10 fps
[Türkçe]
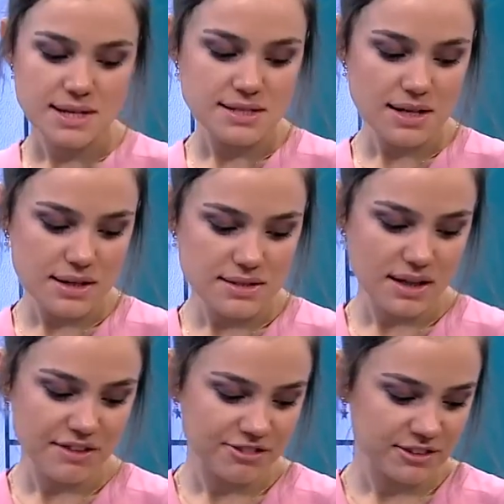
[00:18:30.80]
Sasa
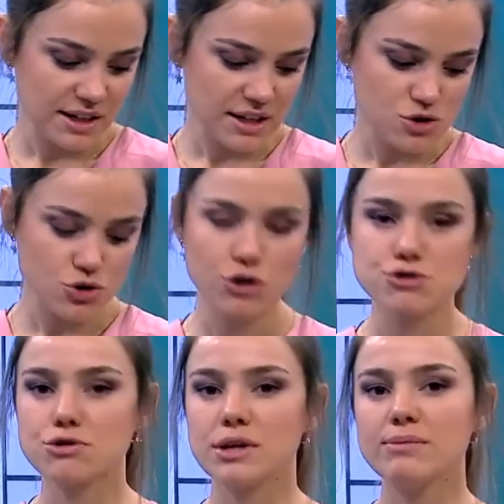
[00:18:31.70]
tarafında
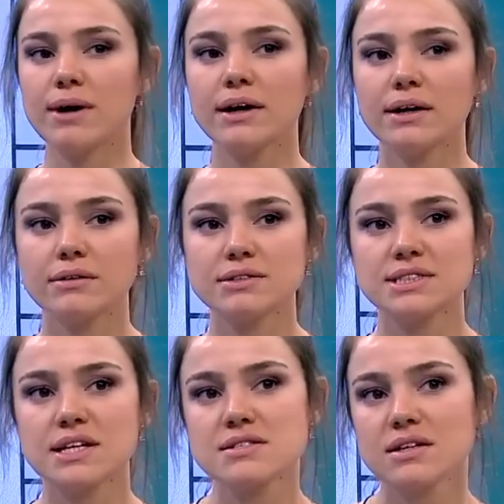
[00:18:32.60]
şöyle söyleyeyim
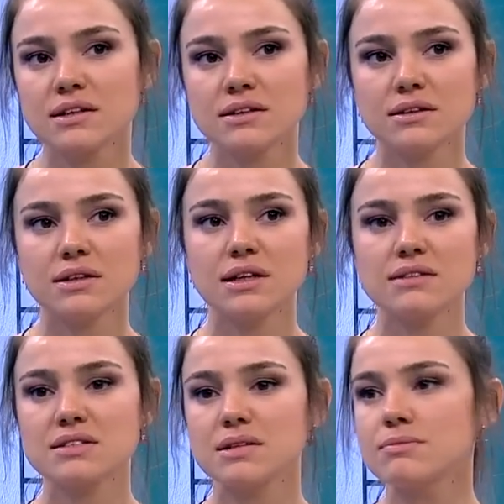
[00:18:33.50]
yani Sasa'nın
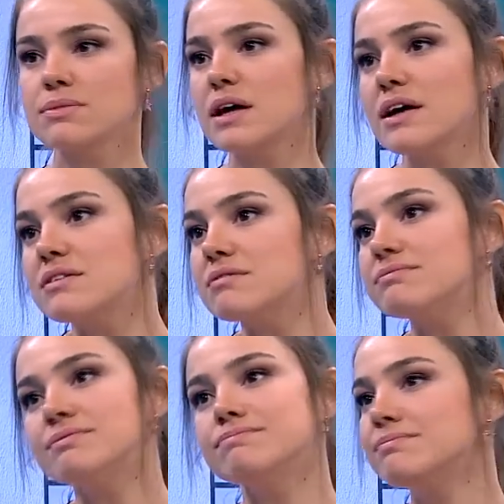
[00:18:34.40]
yatırım
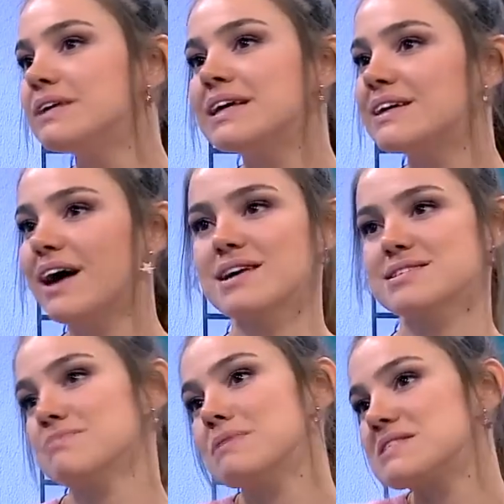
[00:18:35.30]

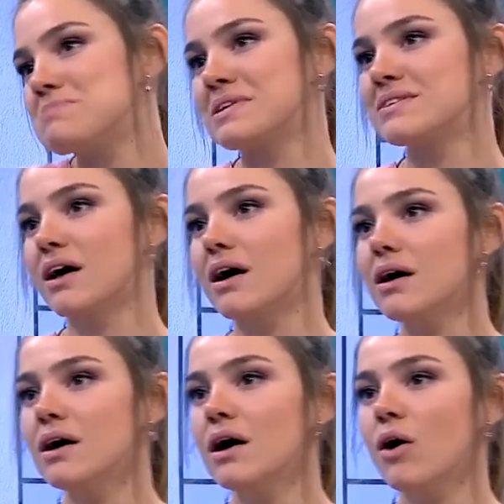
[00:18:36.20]
hikayesi bitmedi
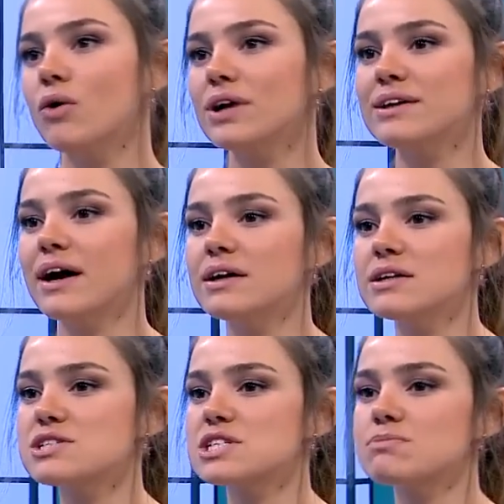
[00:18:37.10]
daha. O
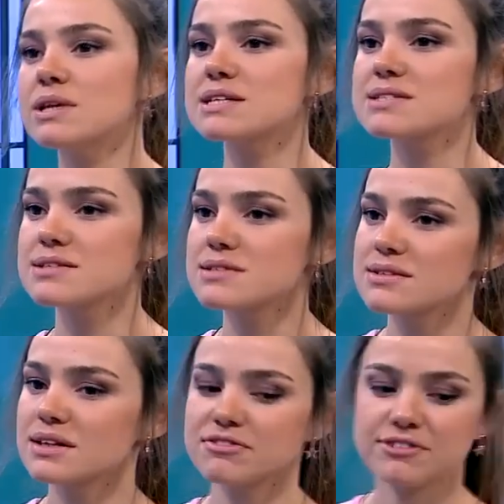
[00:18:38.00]
nedenle şimdilik
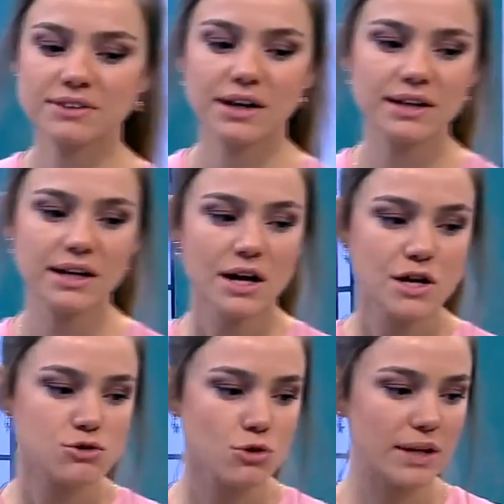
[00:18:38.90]
Sasa tarafında
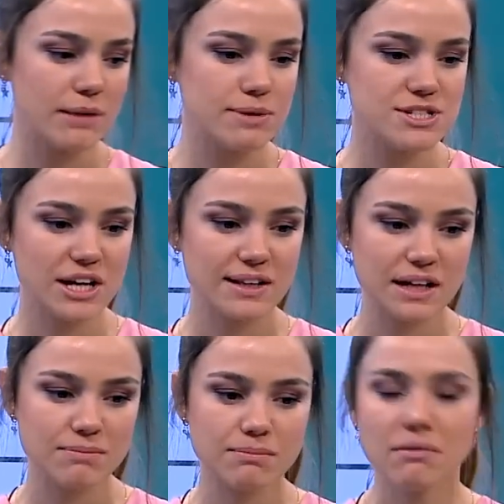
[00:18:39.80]
hani
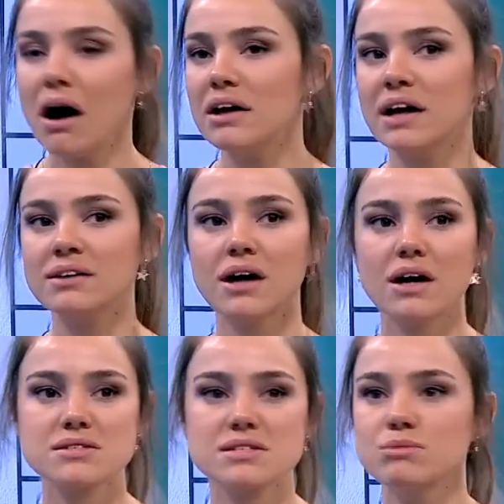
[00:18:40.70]
söyleyebileceklerim
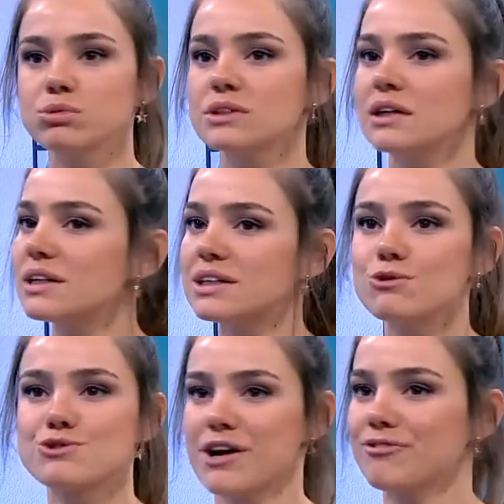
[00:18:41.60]
halen daha aslında bundan
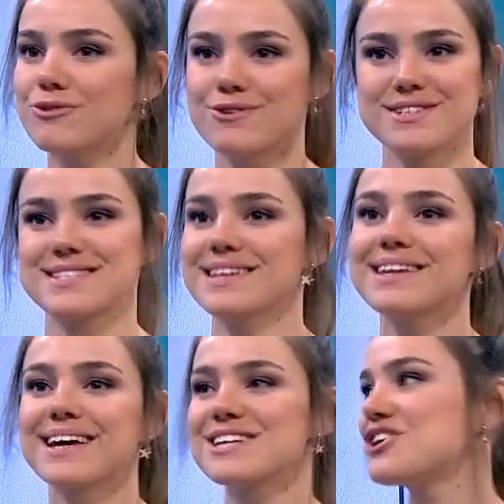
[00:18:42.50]
2-3 hafta
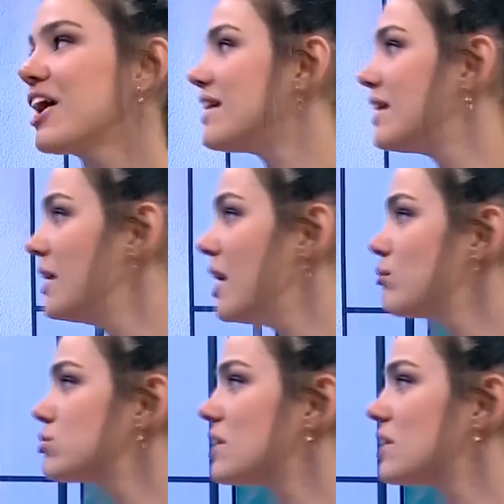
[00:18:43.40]
öncesinde de geçerli.